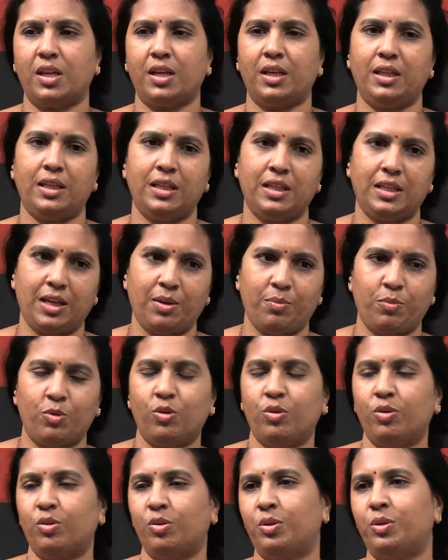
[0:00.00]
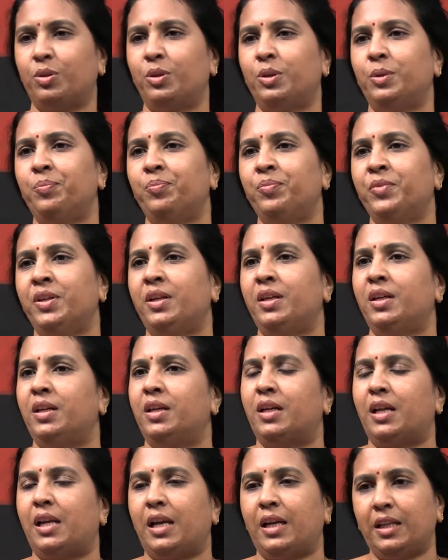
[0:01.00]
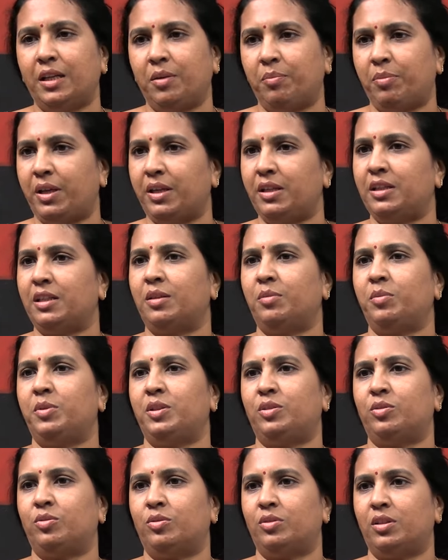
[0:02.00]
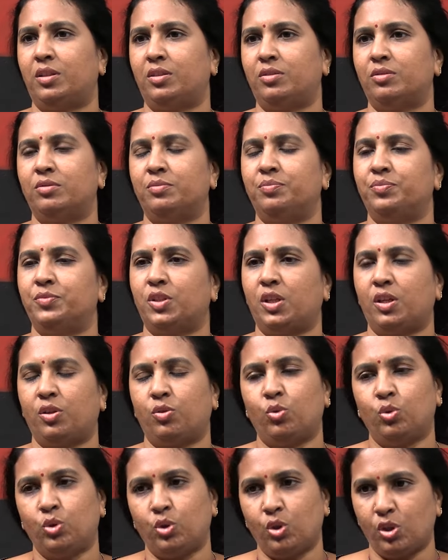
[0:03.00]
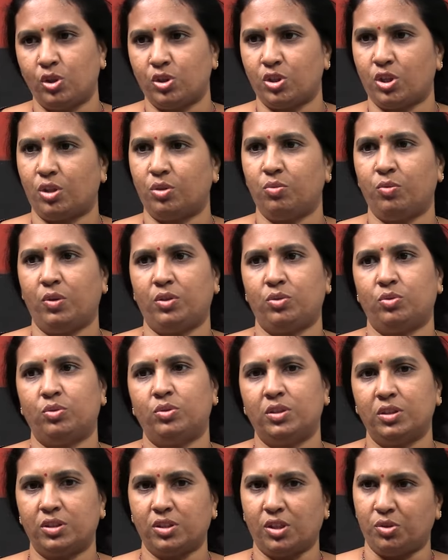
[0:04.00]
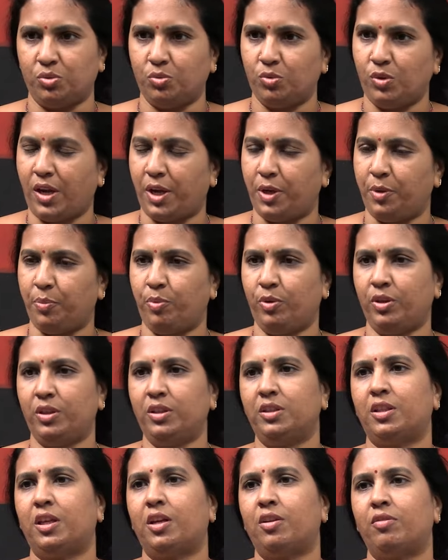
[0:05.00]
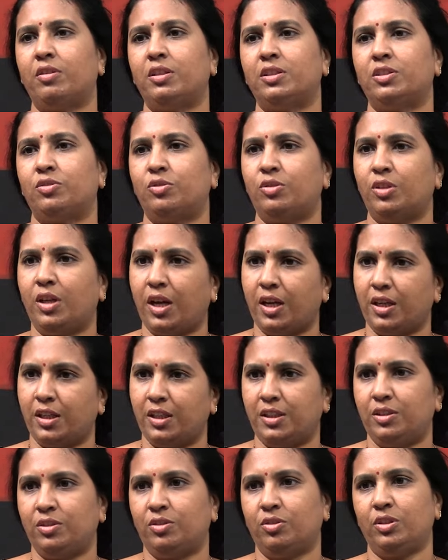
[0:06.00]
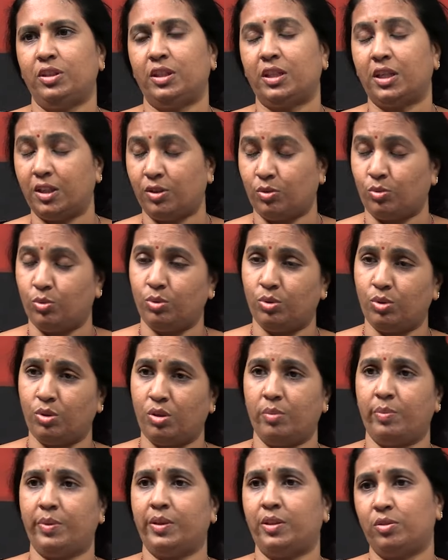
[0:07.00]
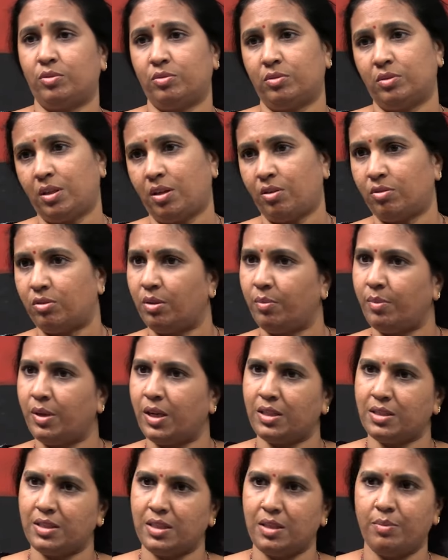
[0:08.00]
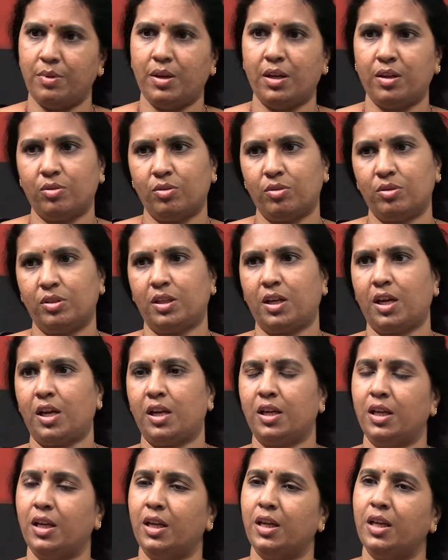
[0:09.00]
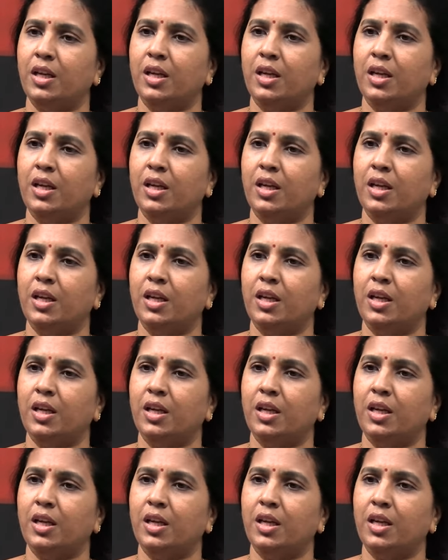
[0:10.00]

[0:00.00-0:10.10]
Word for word: సరే ఈయనేమో లండన్ పర్యటన పెట్టుకున్నాడు సరే కూతుర్లు చదువు అనుకుంటే చదువులు అయిపోయిన తర్వాత కూడా ఆయన ఏంటో ఇక్కడ కూతుర్ని పెట్టుకున్నా కూడా మళ్ళీ సిబిఐ కోర్టుకు వెళ్ళి